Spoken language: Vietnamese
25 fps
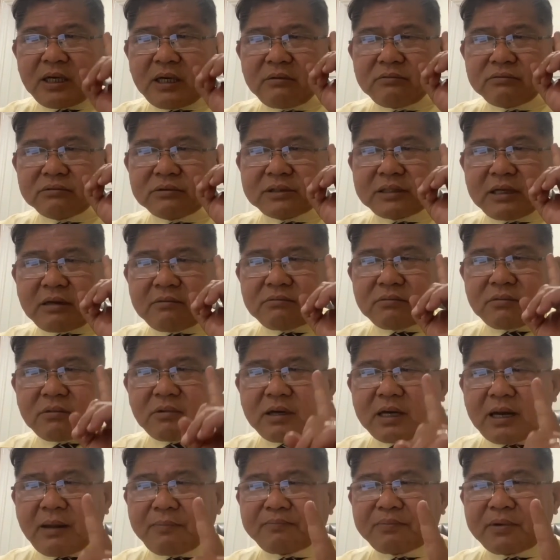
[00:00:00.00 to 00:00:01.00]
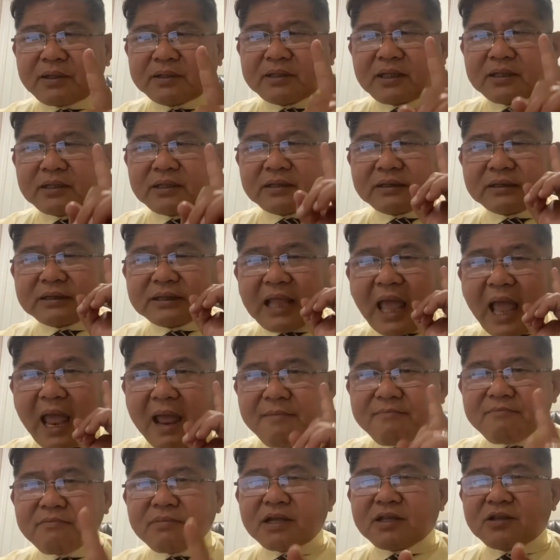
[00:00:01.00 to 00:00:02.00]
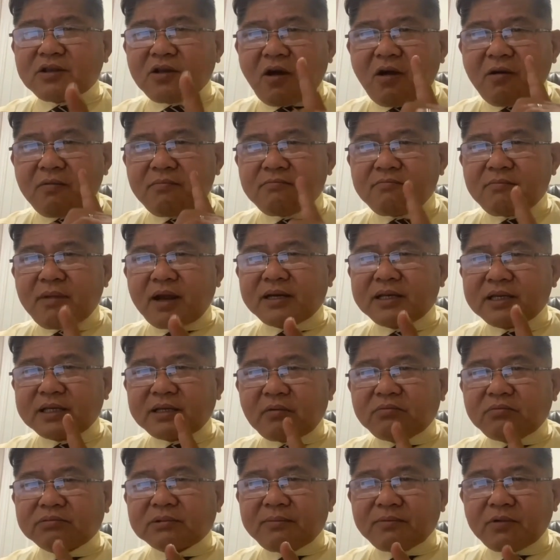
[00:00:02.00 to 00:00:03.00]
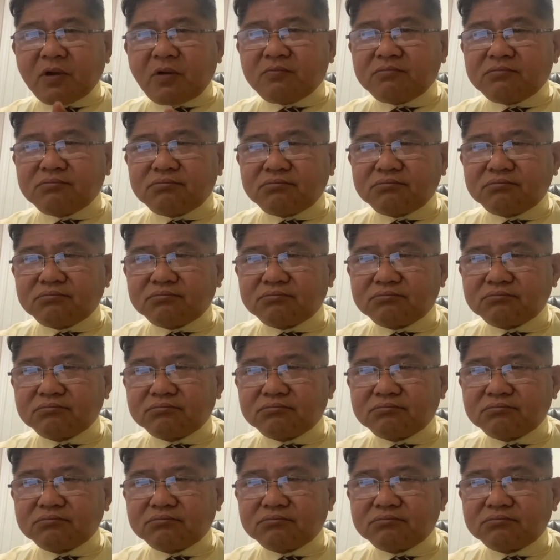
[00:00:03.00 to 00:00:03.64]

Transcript: ông trọng có lập được cái tám cái nhóm mà đi chống tham nhũng